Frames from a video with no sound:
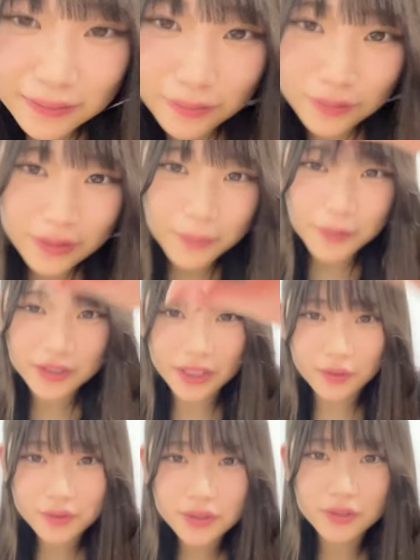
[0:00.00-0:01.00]
こんでも
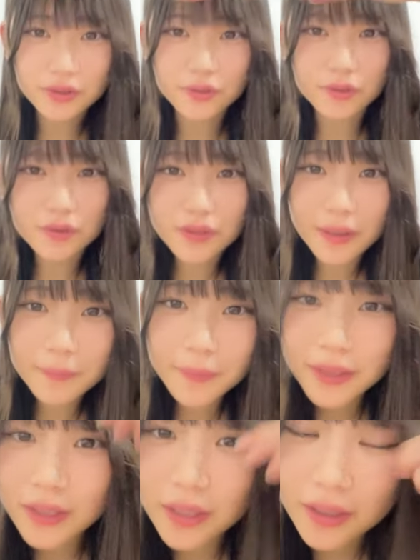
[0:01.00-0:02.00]
さちょっとこの顔
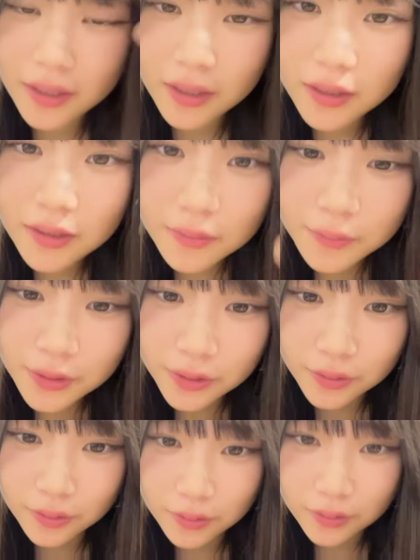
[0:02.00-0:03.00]
面だからもう
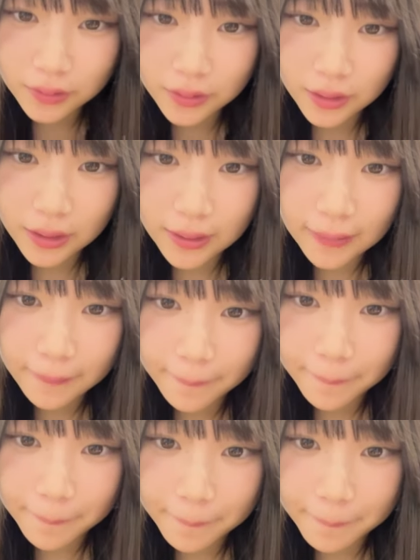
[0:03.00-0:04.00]
ちょっと
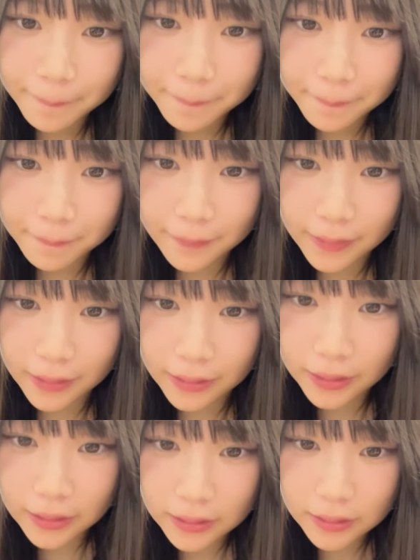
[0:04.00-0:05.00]
見て
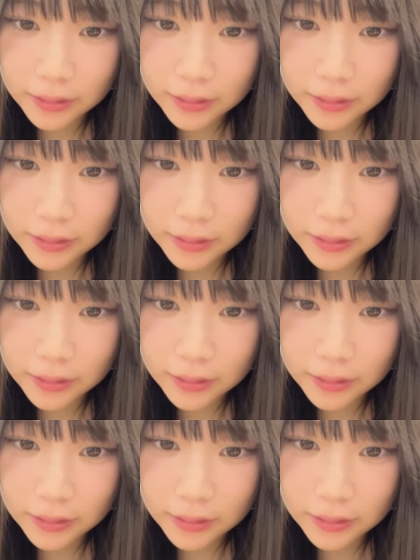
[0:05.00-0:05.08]
ね